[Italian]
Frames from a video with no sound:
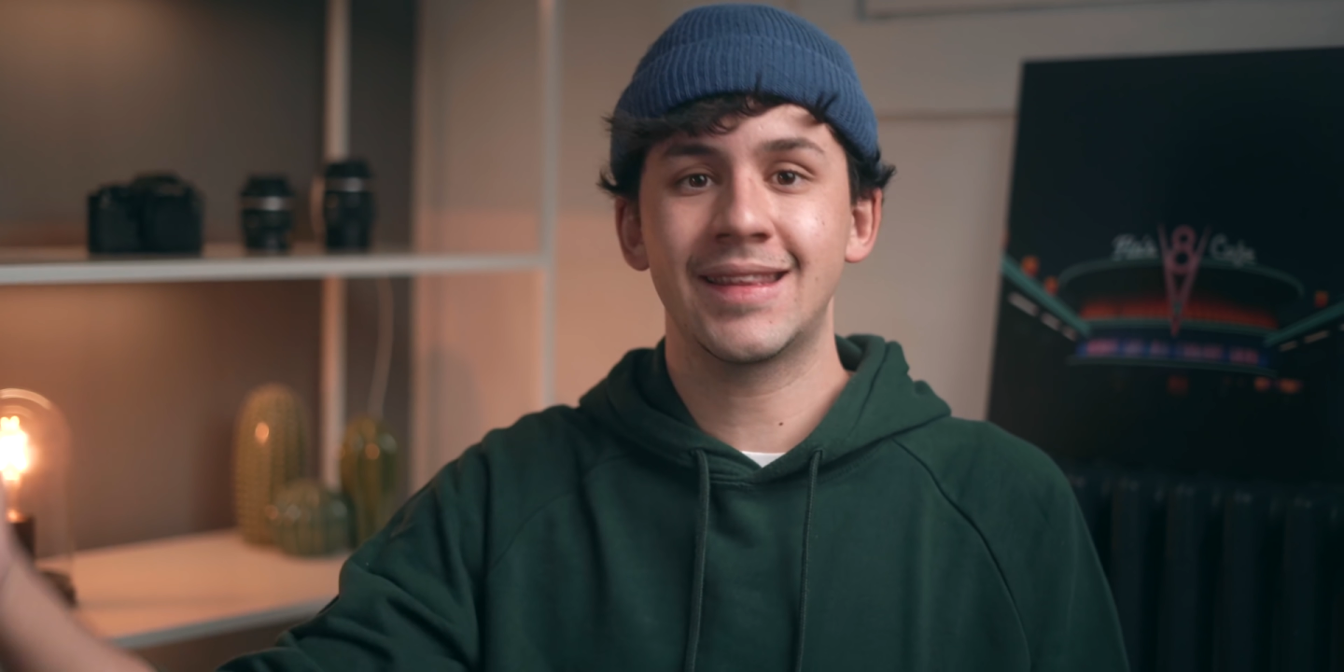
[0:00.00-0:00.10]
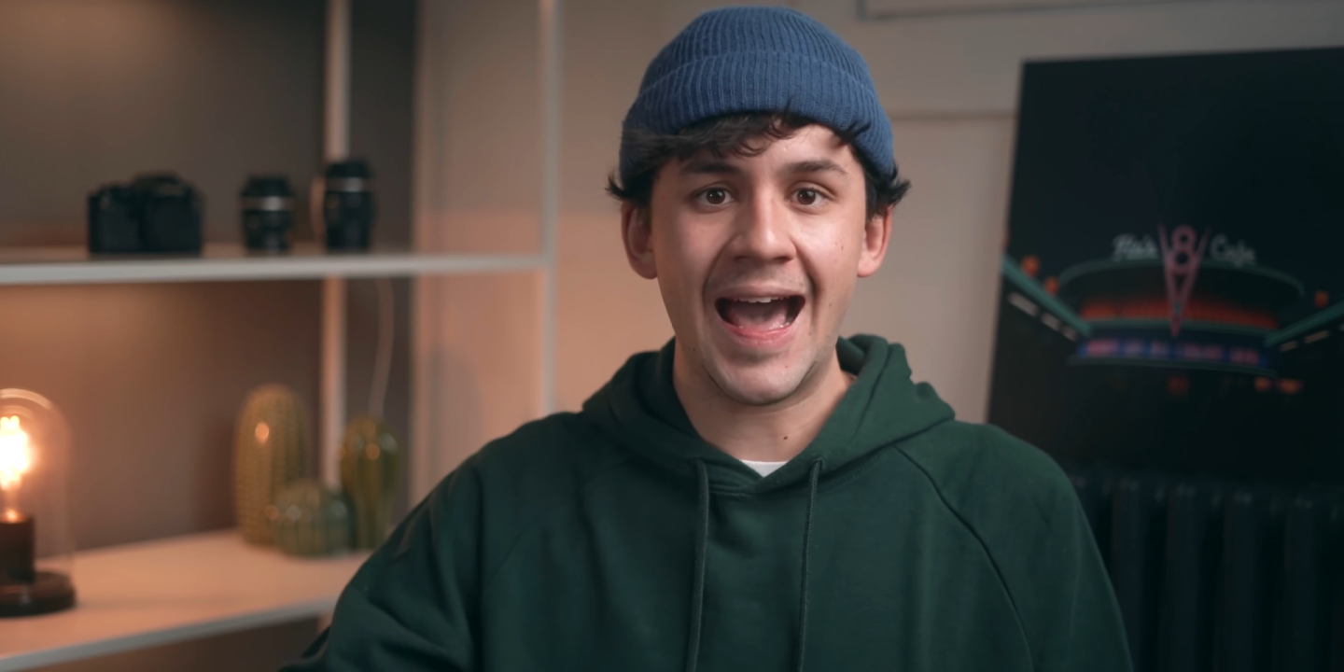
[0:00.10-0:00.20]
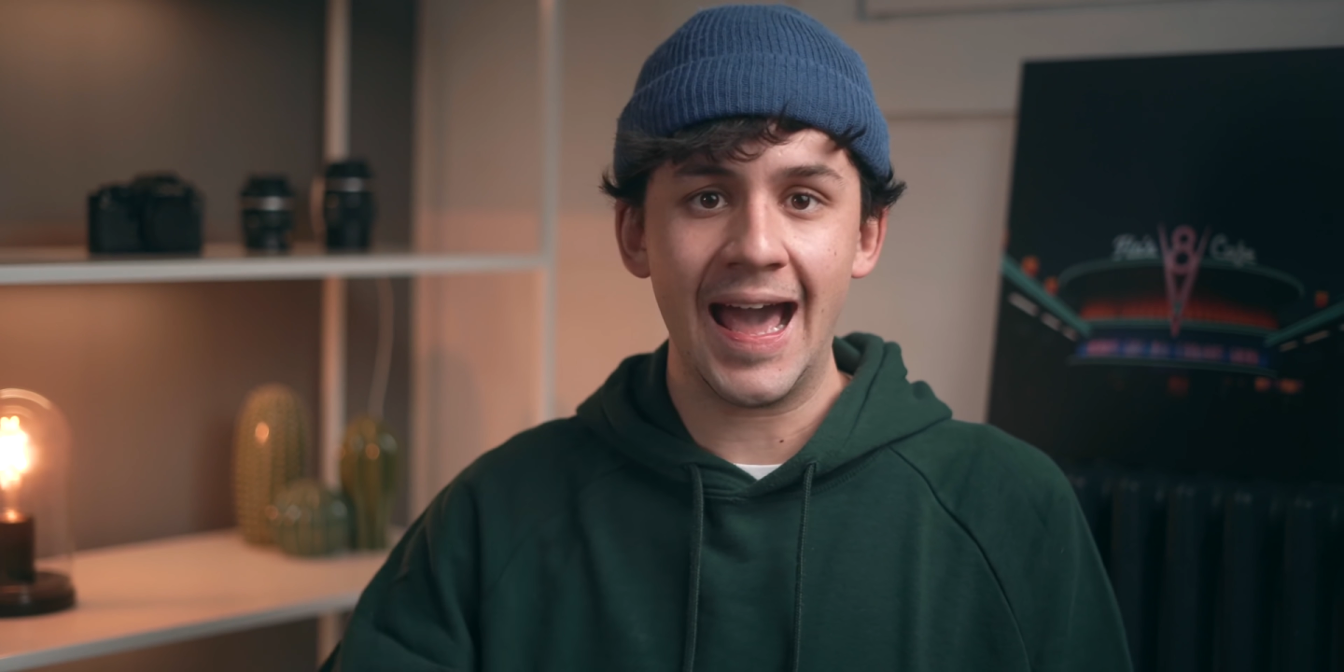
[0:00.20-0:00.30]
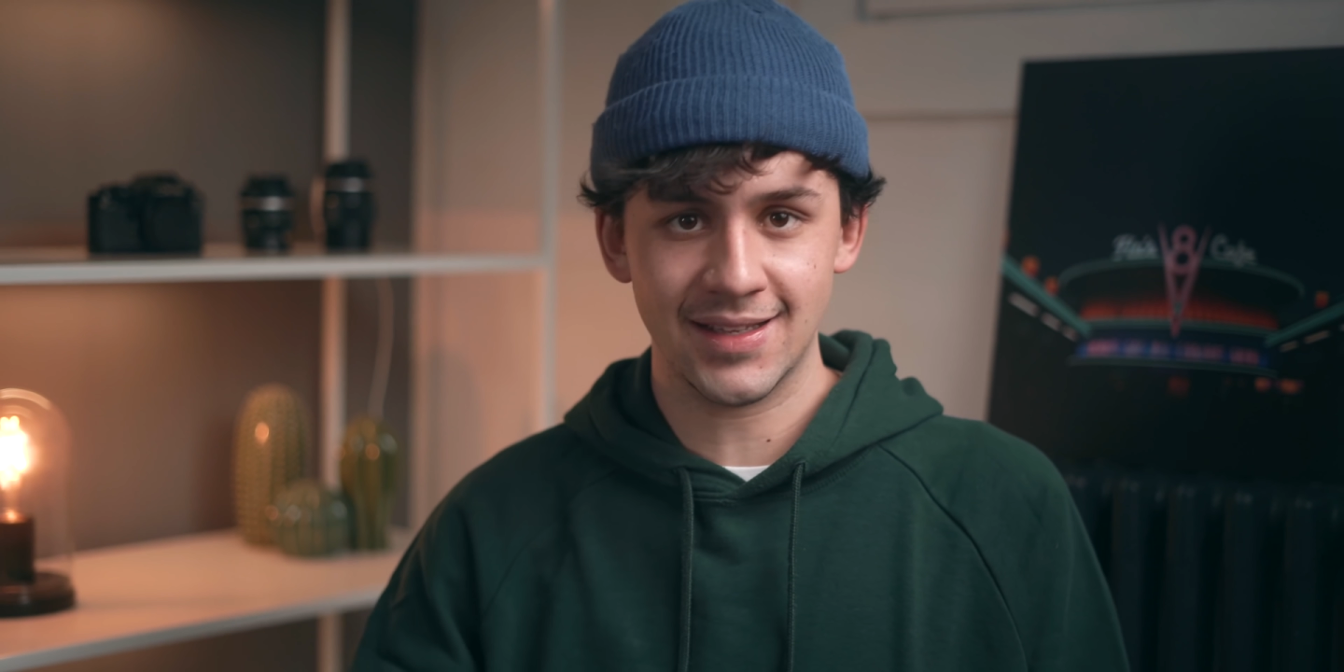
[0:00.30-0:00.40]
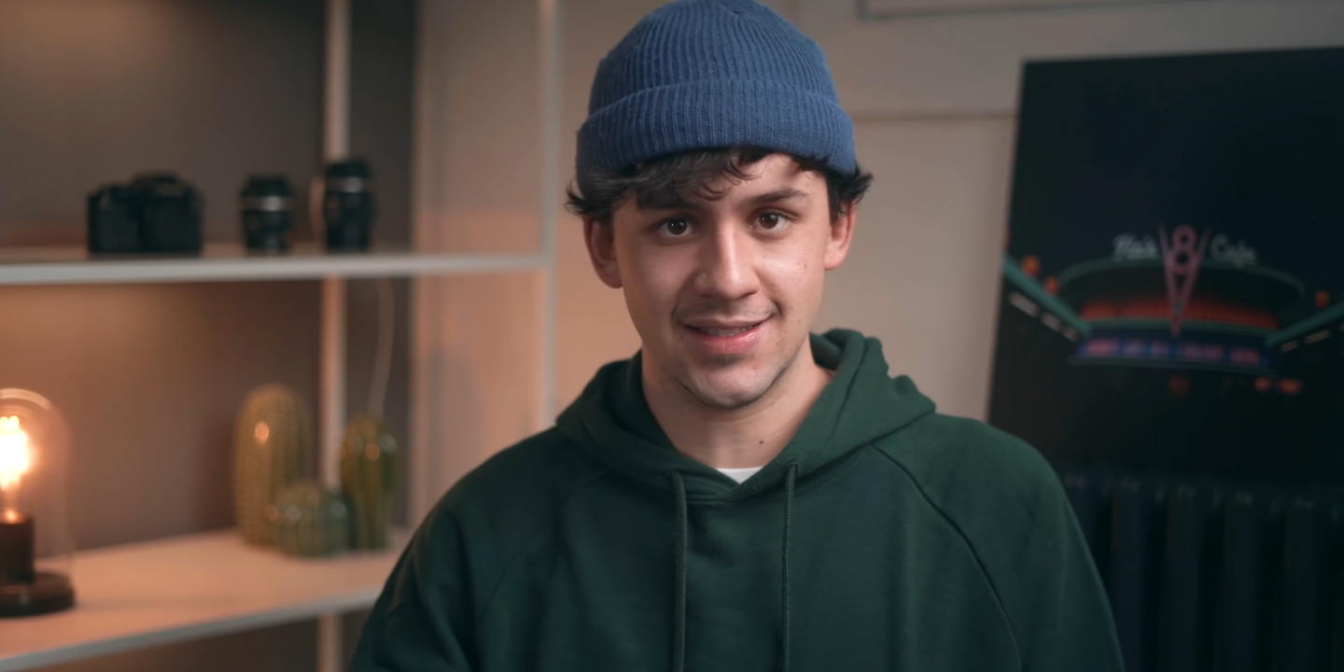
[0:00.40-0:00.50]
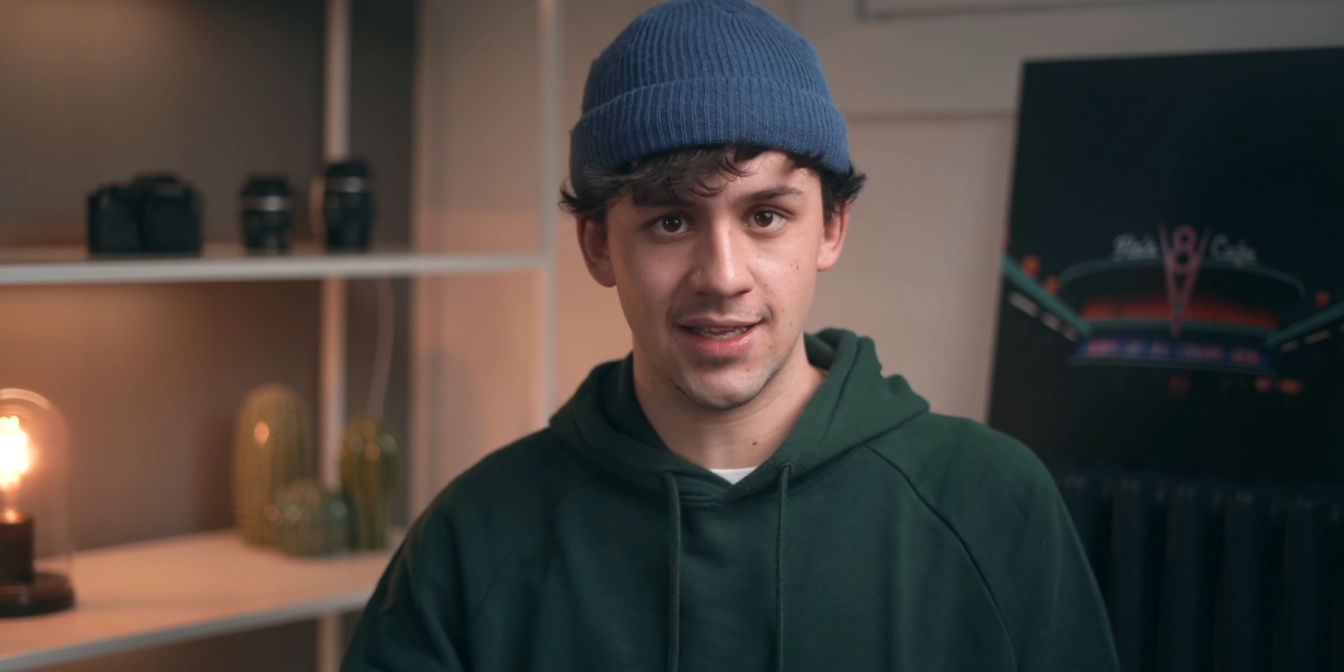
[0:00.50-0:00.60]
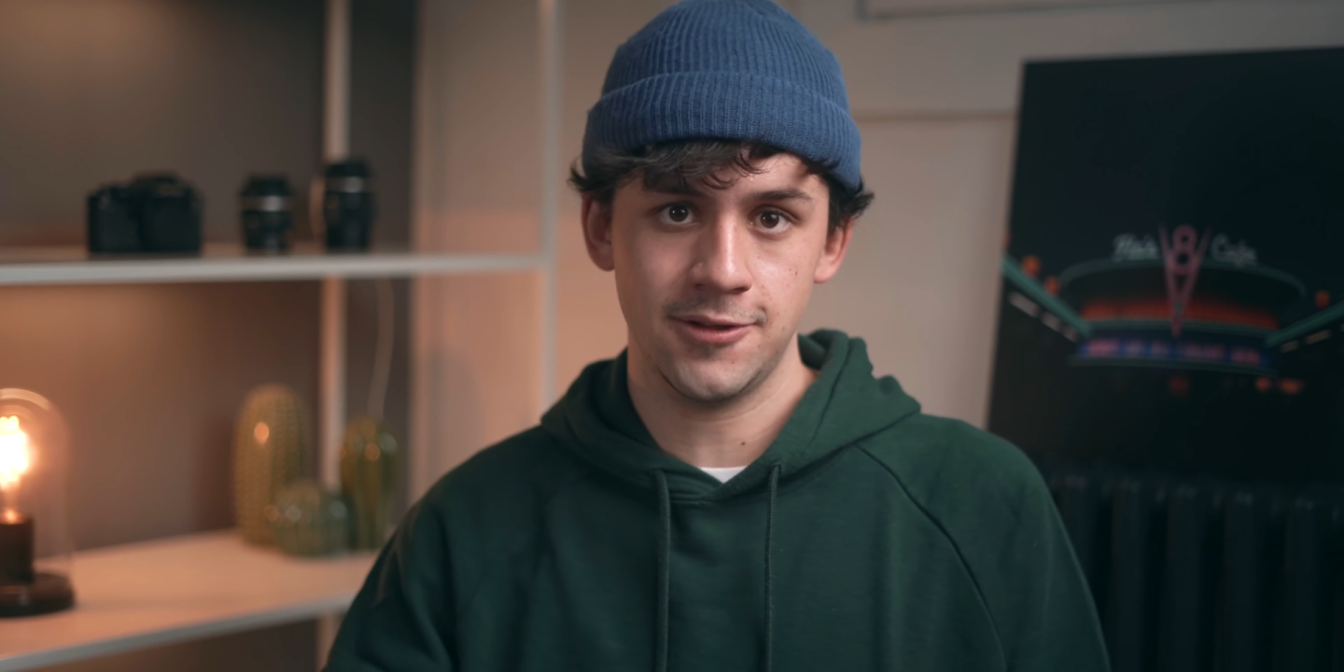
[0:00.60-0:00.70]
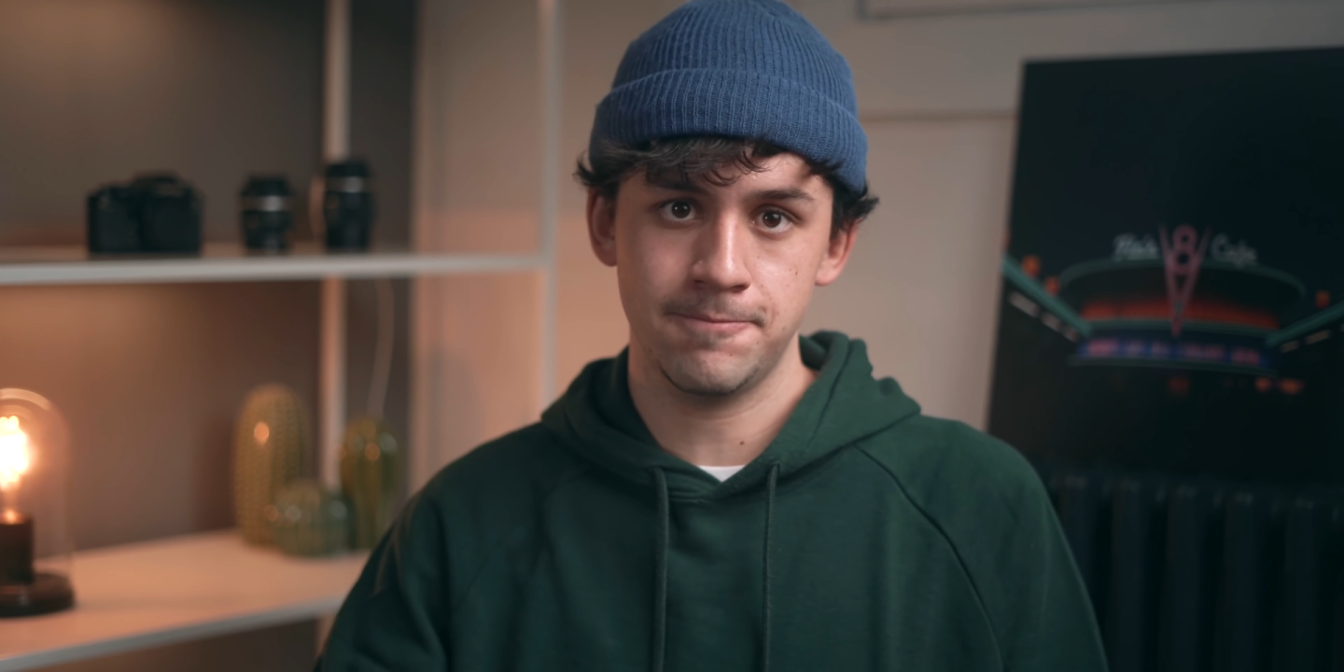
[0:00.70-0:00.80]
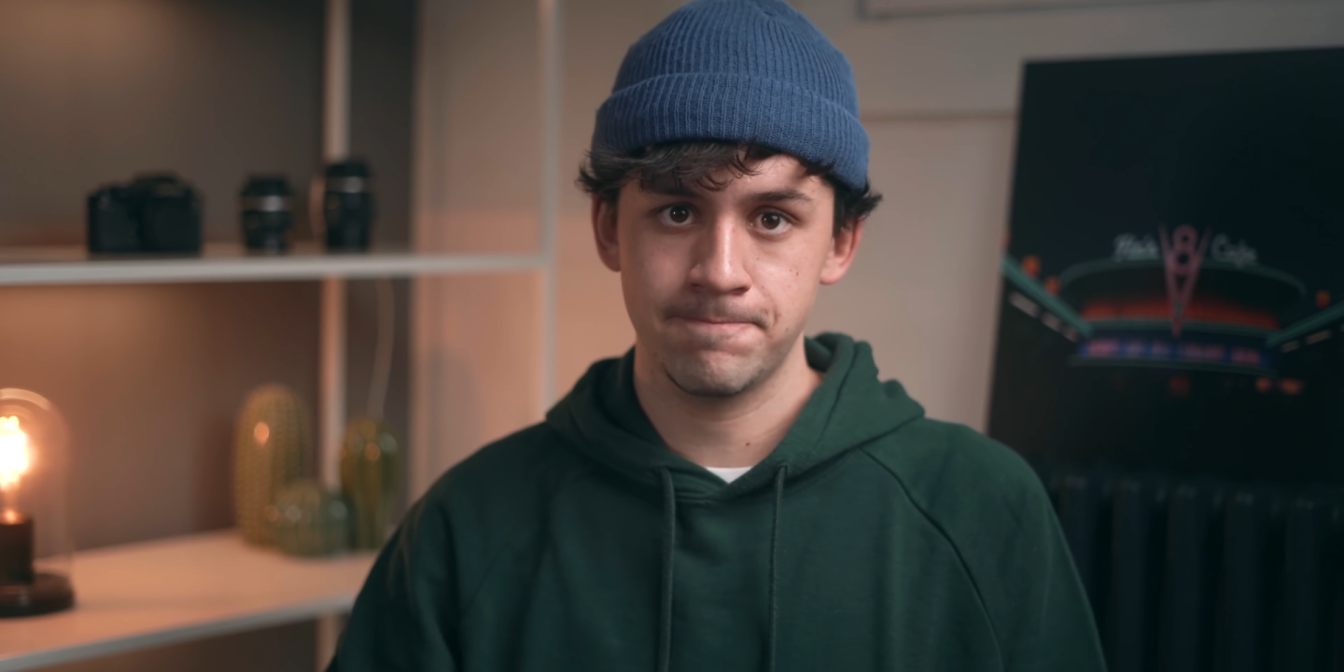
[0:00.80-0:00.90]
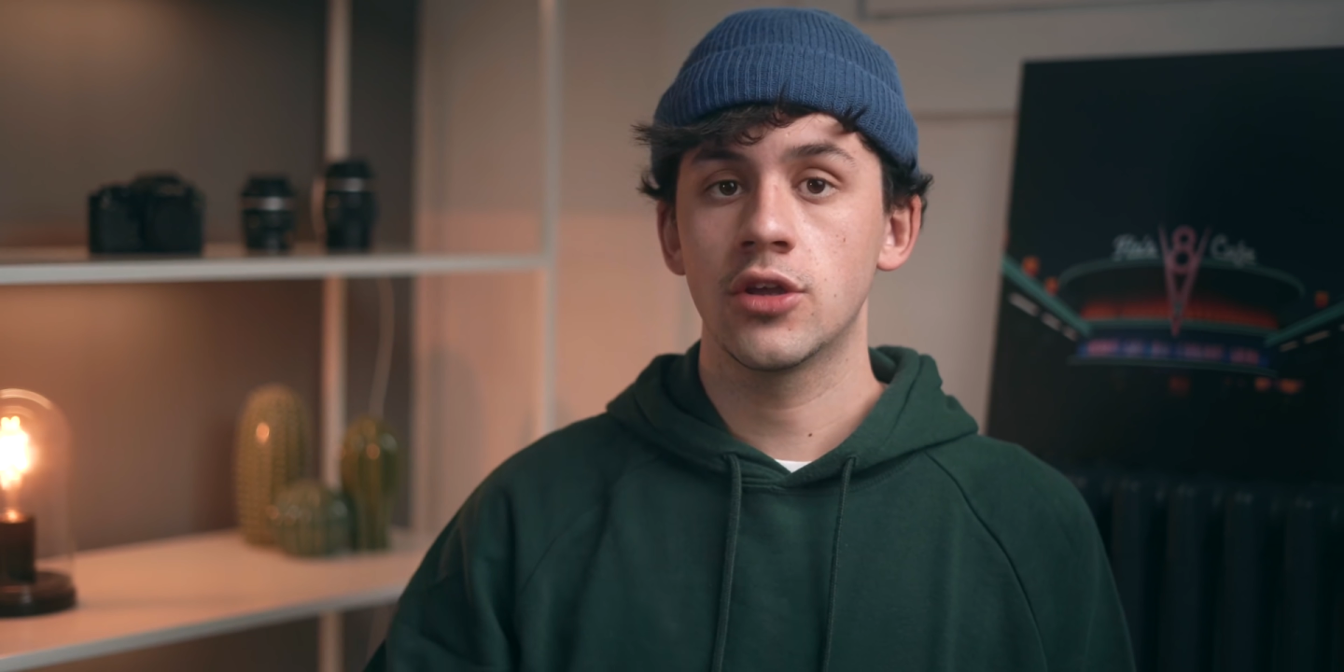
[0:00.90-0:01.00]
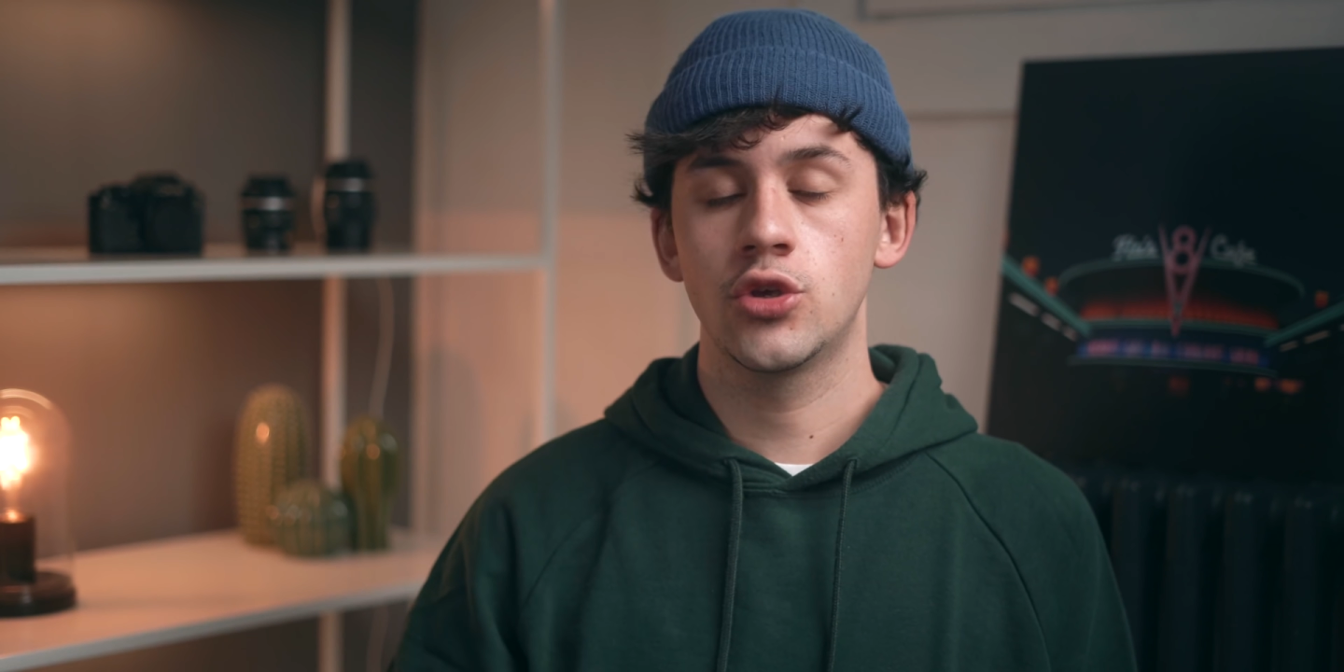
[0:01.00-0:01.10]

Tarzan